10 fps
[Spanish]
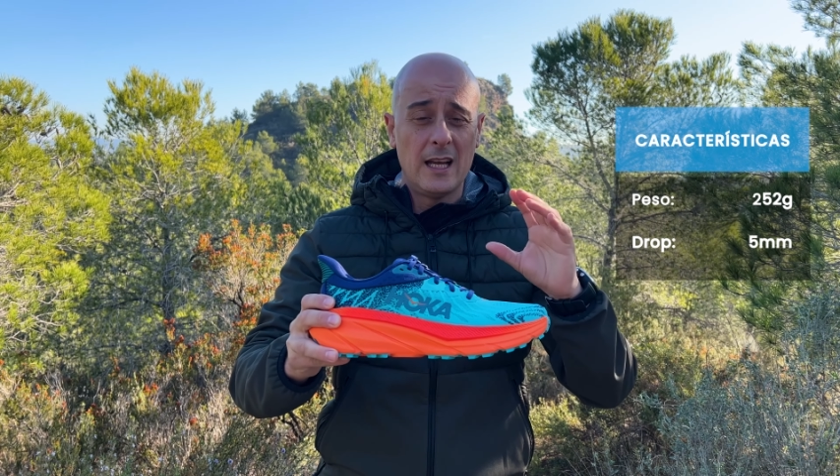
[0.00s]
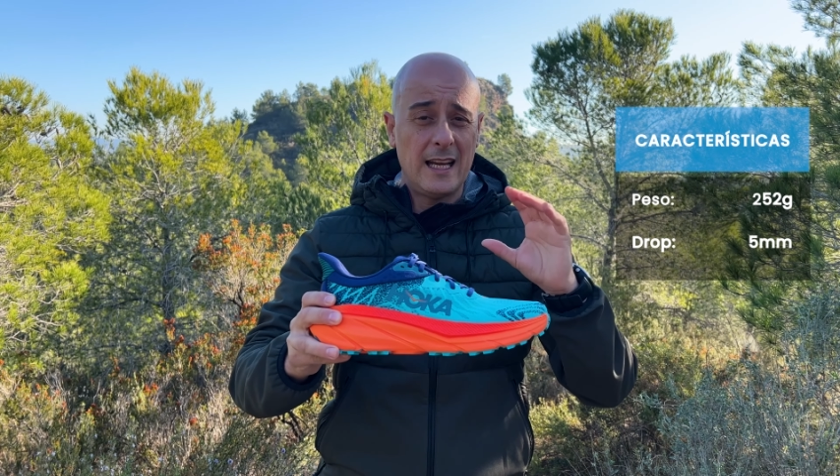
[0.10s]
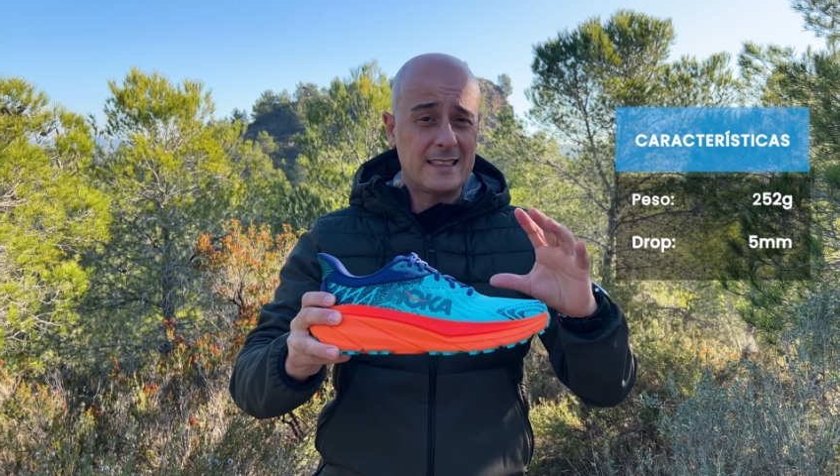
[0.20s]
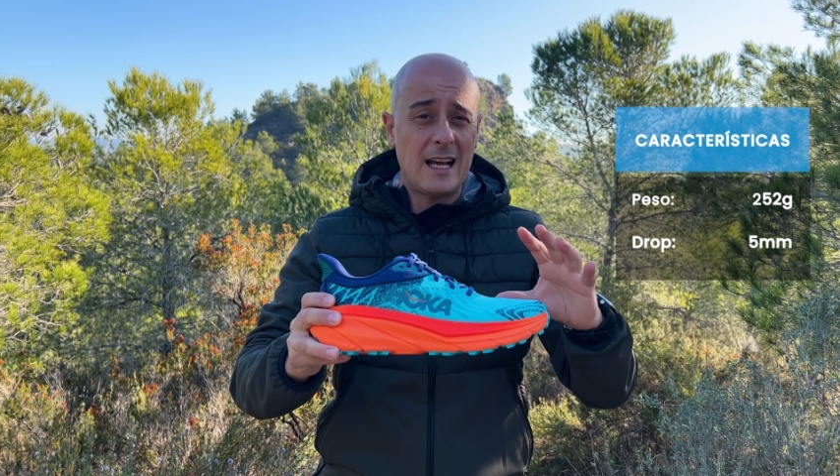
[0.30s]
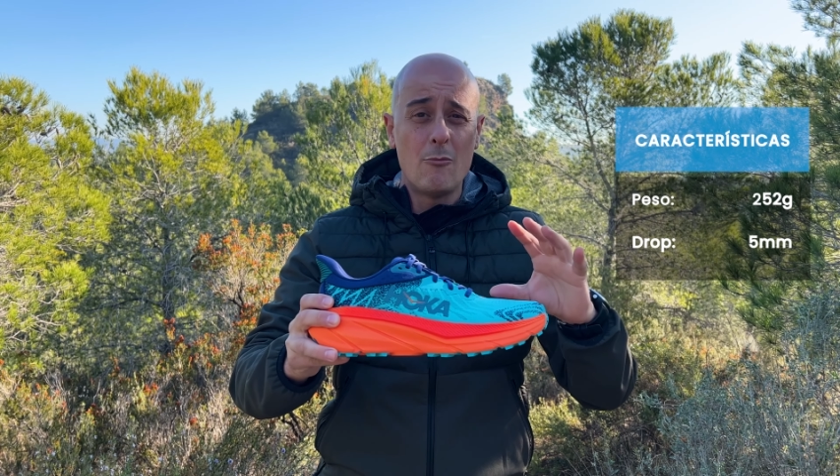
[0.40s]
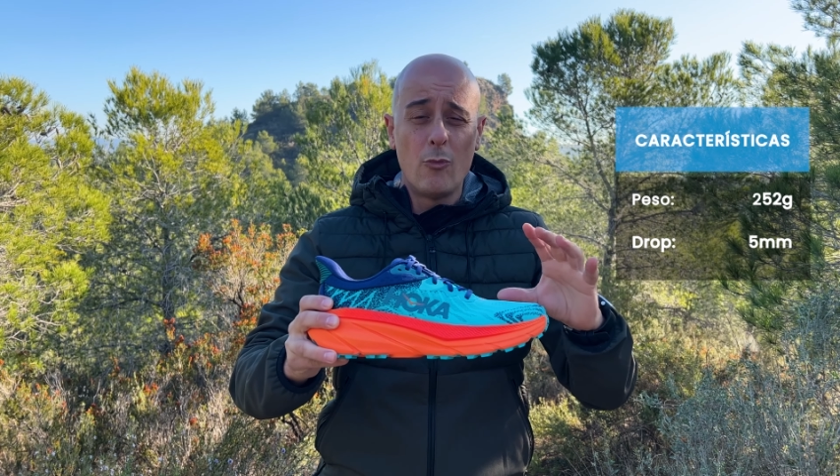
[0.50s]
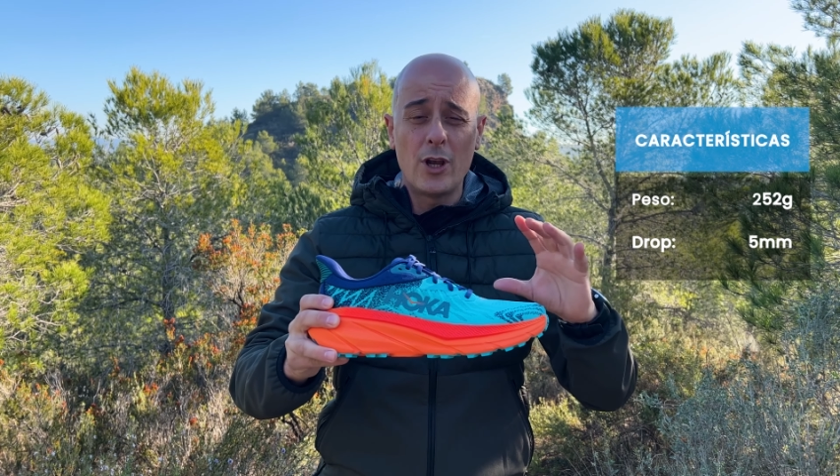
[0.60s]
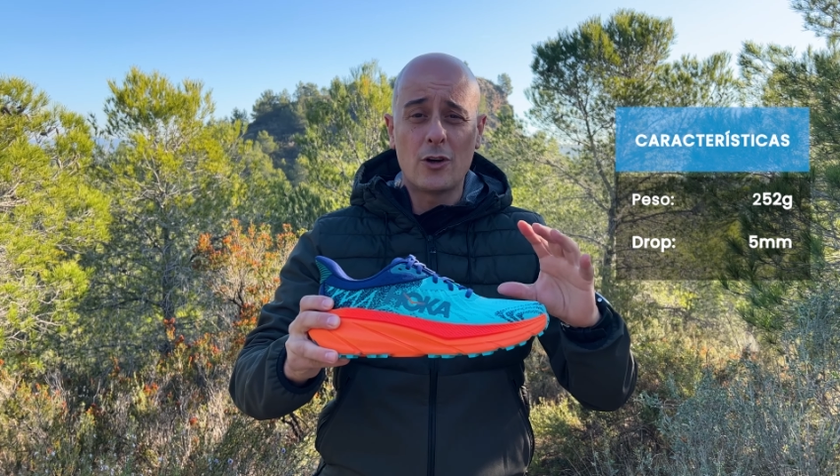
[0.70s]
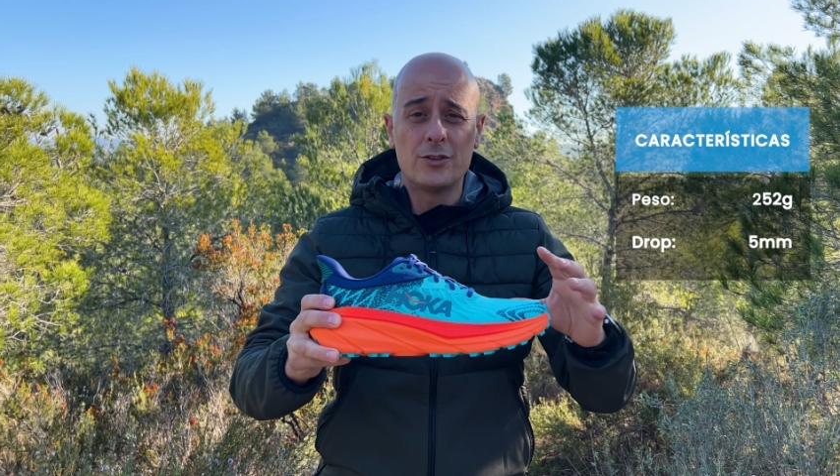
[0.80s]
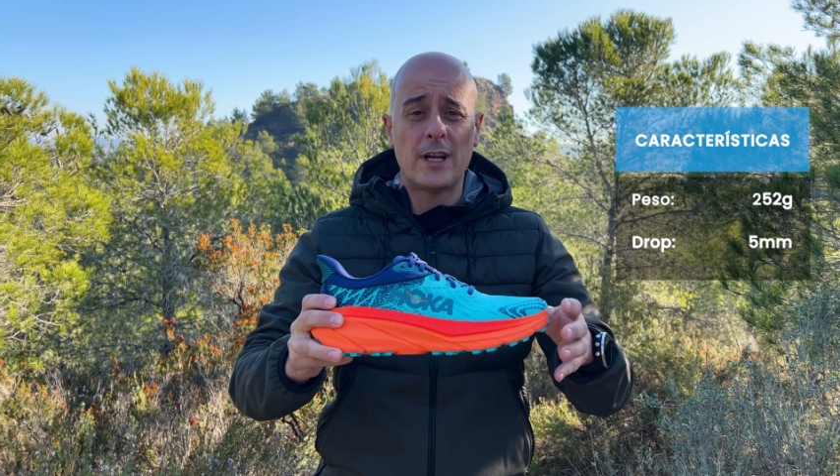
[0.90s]
está muy
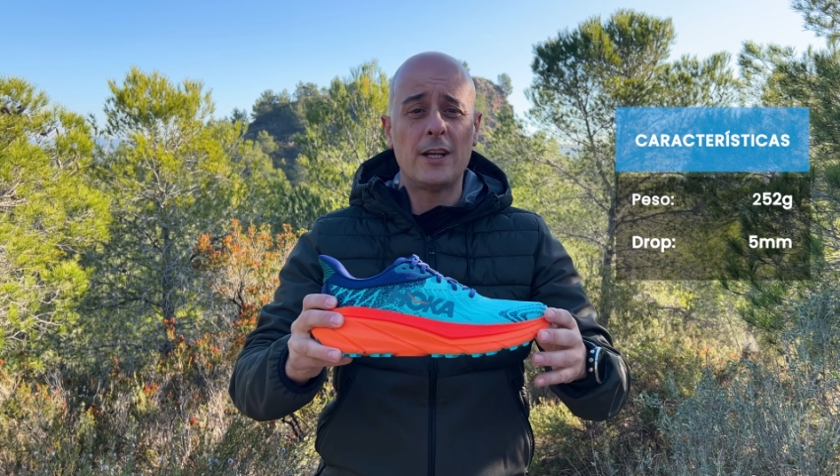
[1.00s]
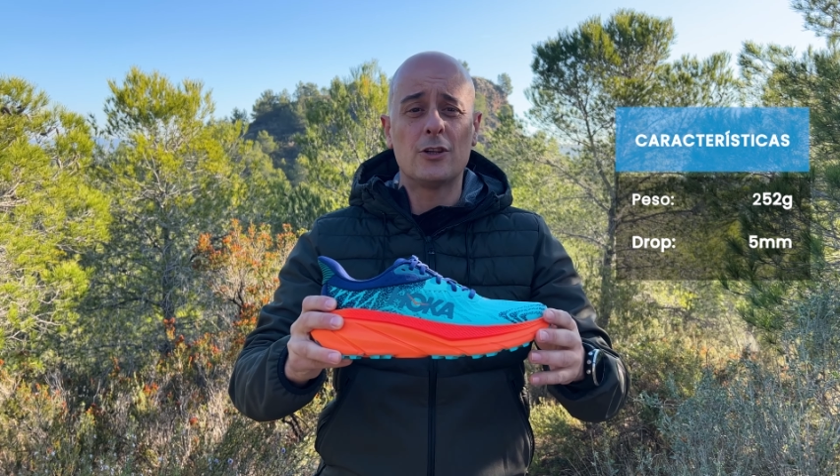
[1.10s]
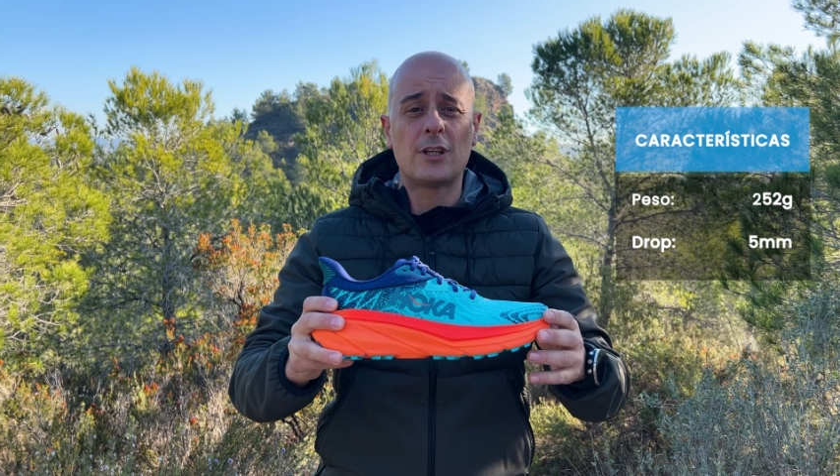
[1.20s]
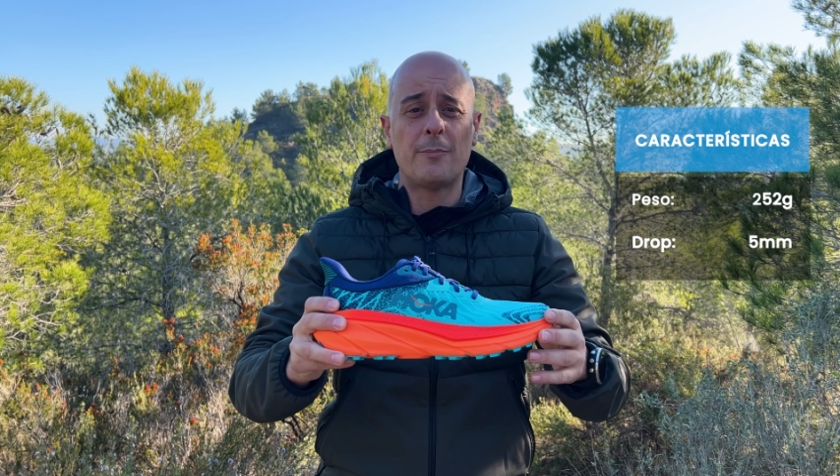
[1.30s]
contenido ese